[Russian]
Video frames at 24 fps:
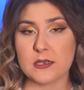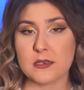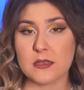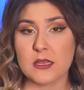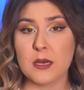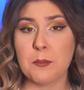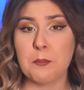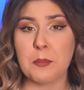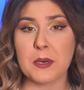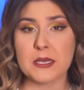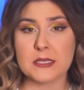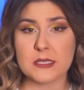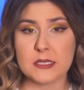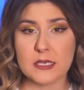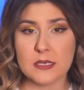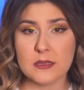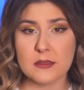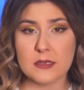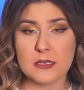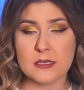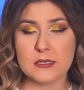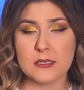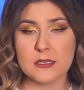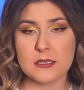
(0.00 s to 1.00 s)
их на
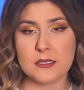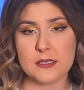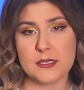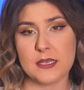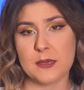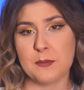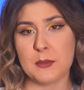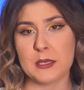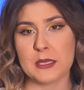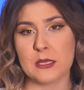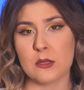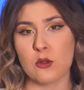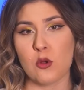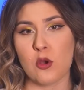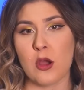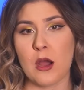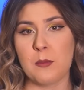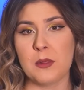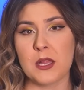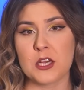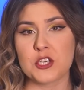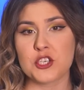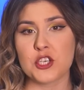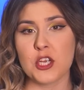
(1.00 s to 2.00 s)
патентной системе
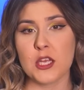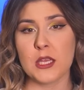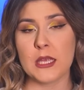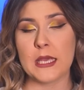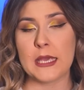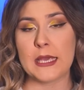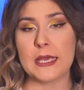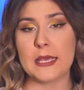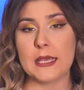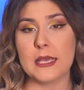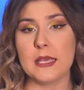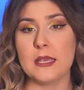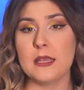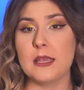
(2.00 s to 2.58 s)
налогообложения и